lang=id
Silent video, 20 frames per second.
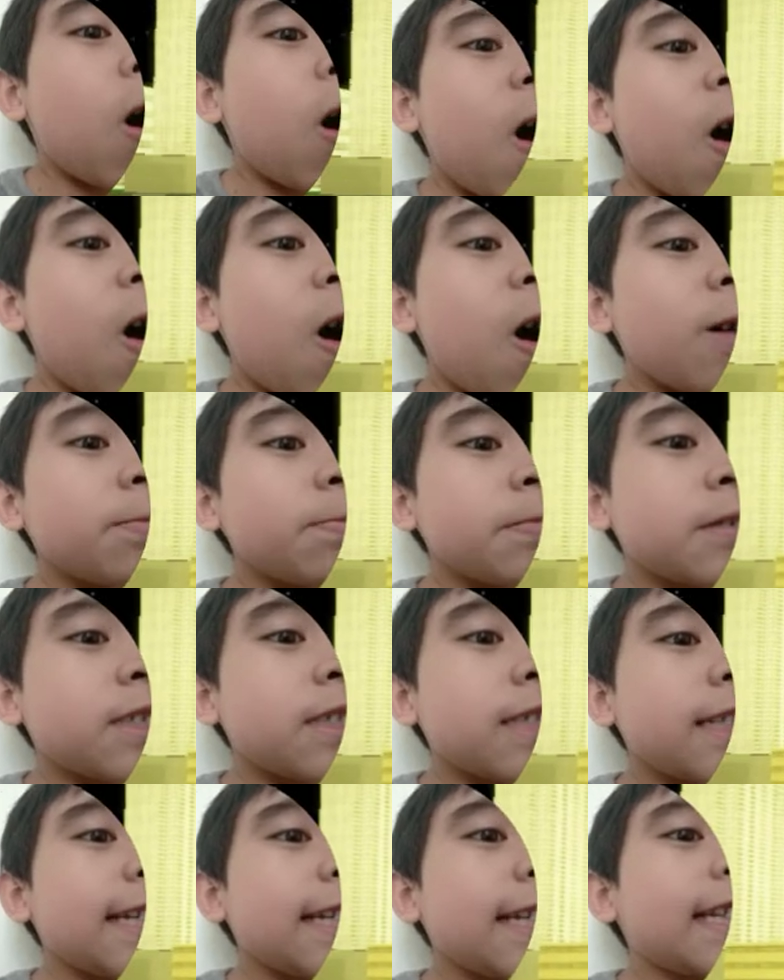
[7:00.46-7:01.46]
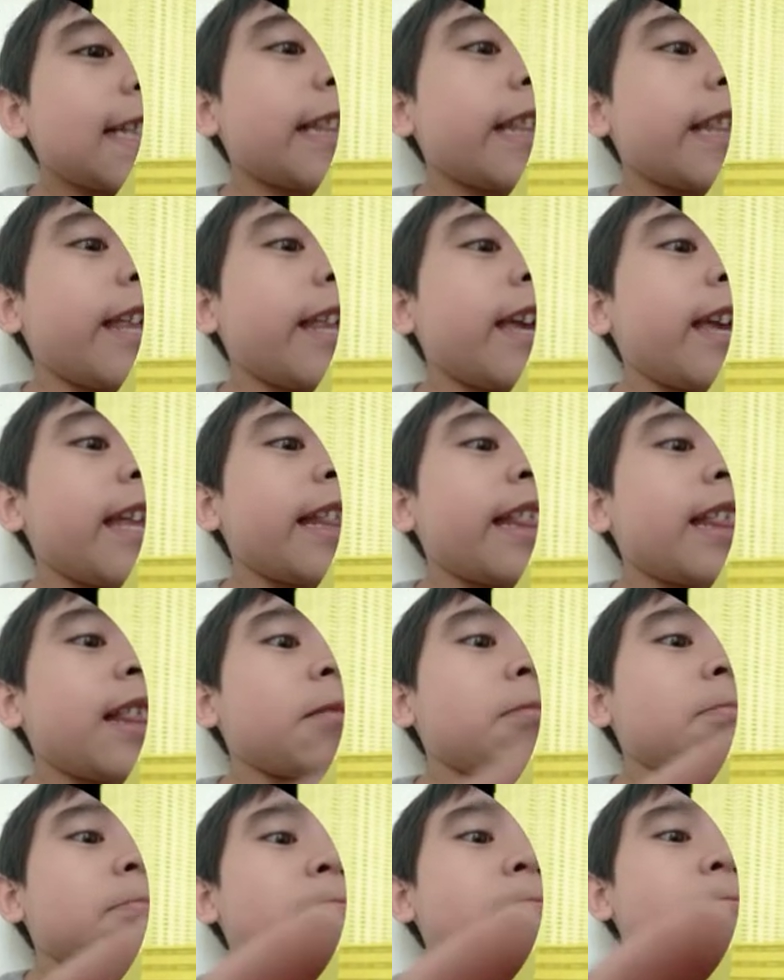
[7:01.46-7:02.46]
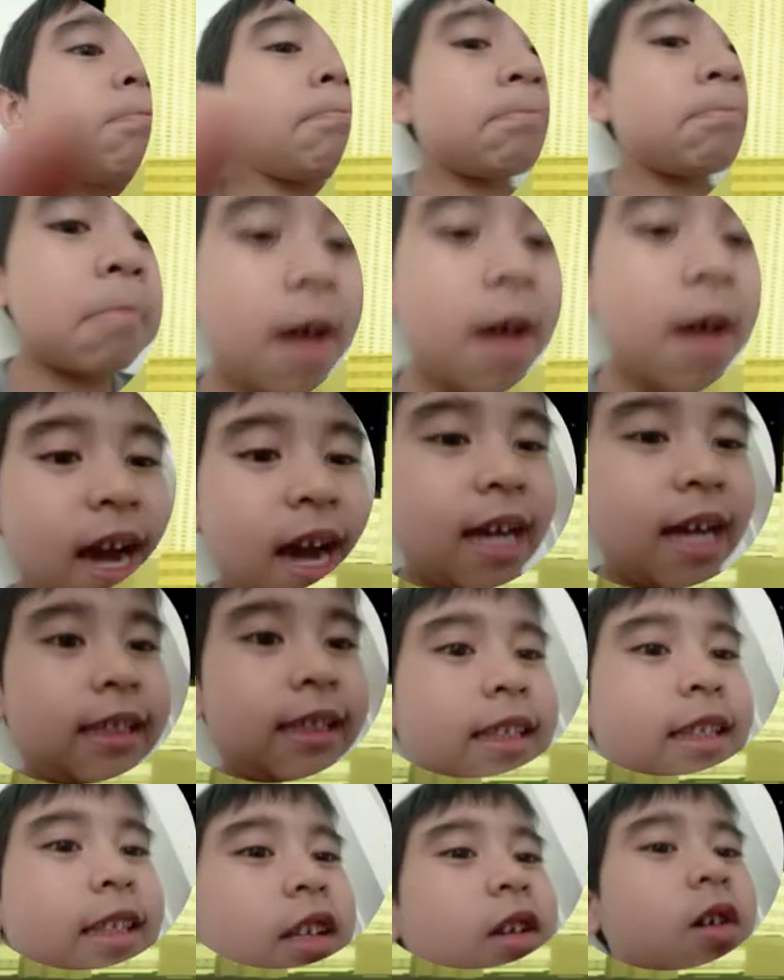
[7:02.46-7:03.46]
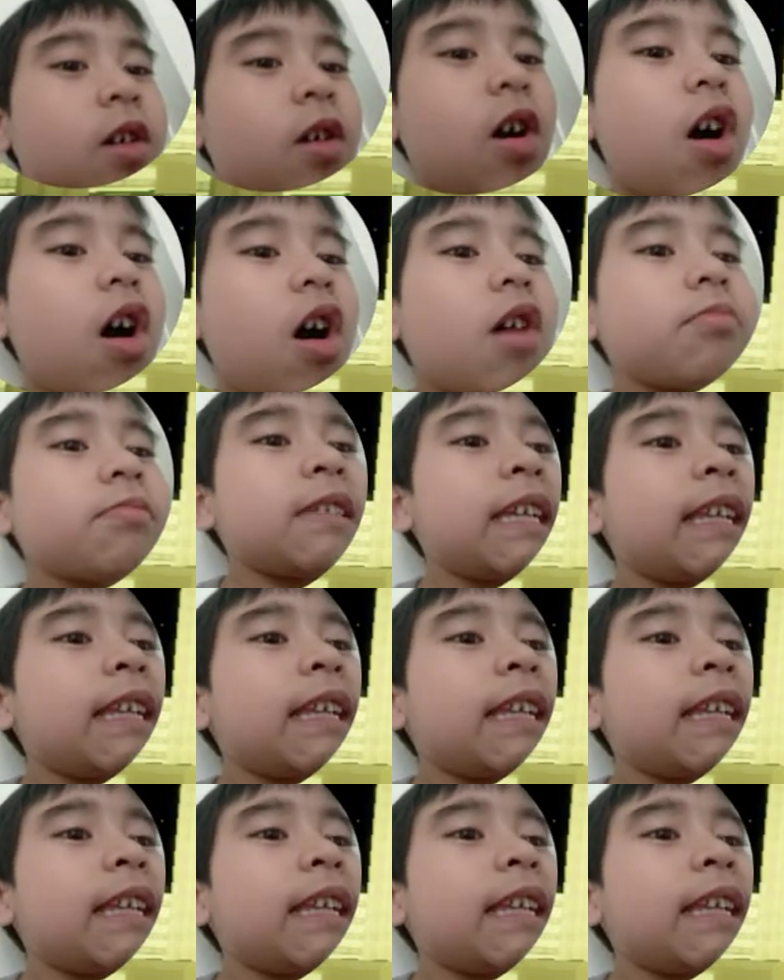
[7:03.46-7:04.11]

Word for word: City 4. Koop City 4.